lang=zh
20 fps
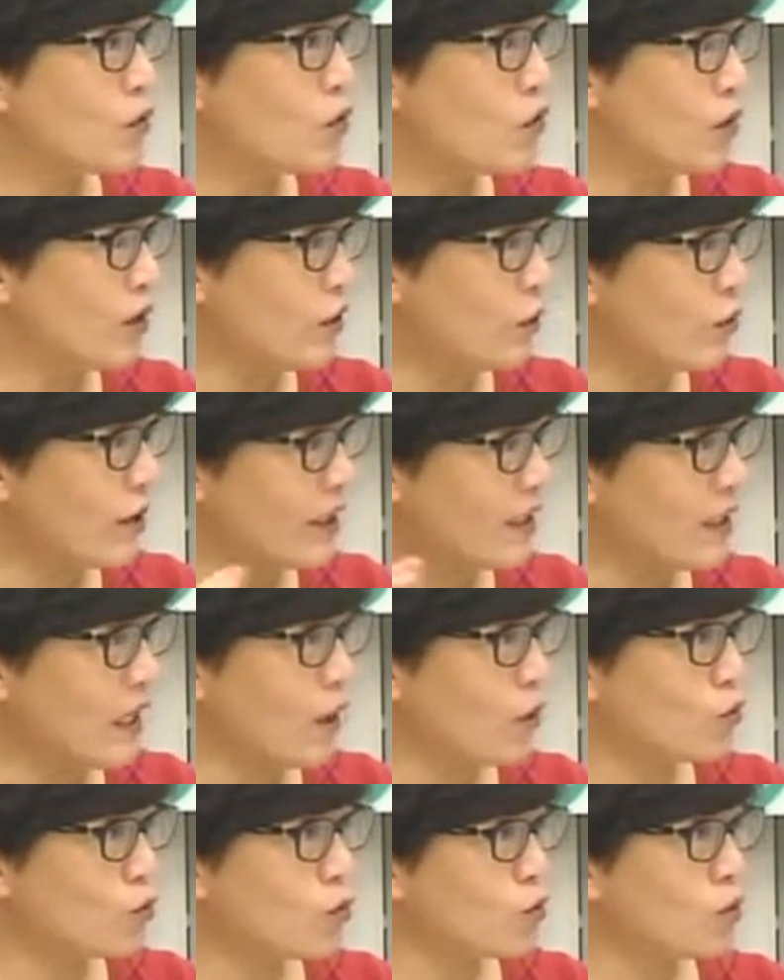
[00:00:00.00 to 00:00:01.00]
就会
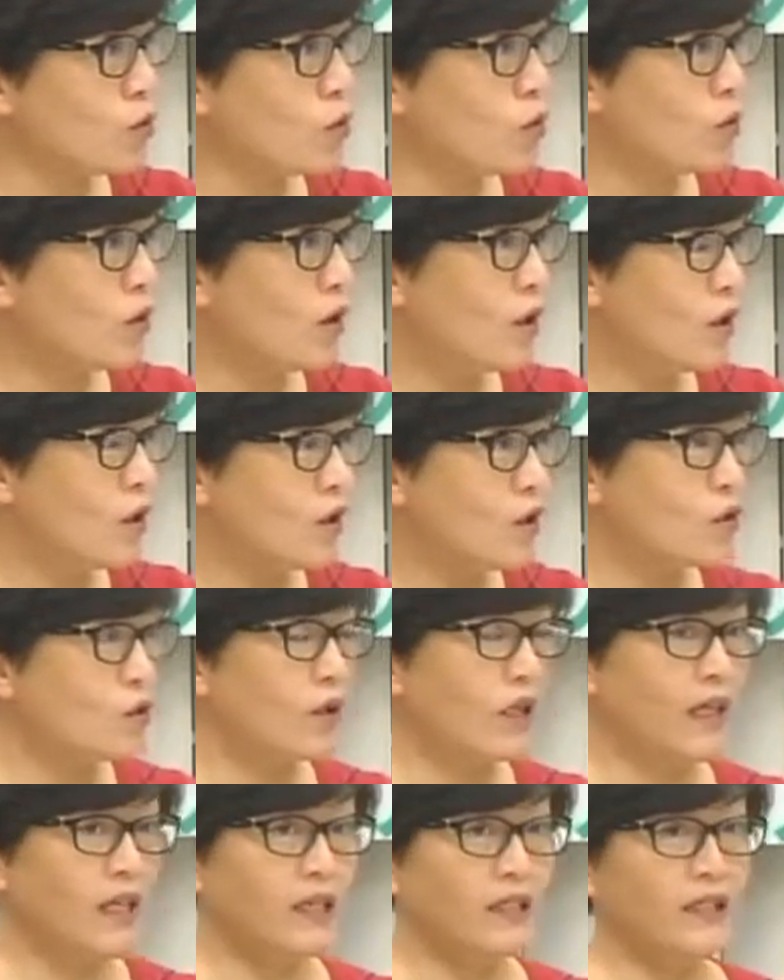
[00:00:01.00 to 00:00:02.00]
超出。
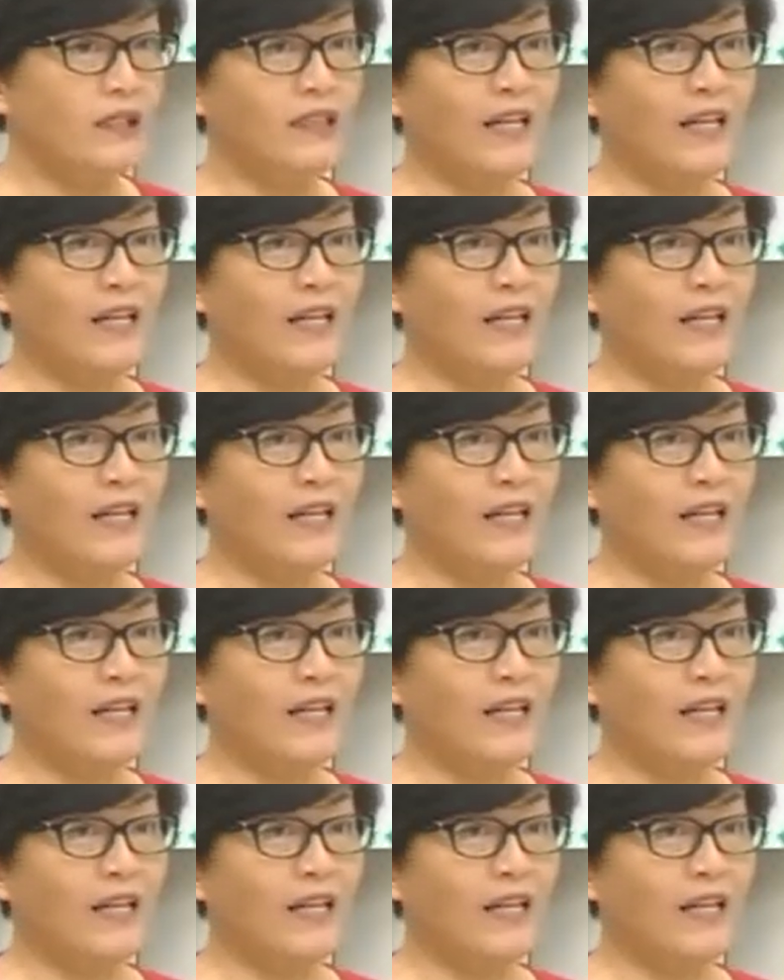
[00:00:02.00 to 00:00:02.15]
所以，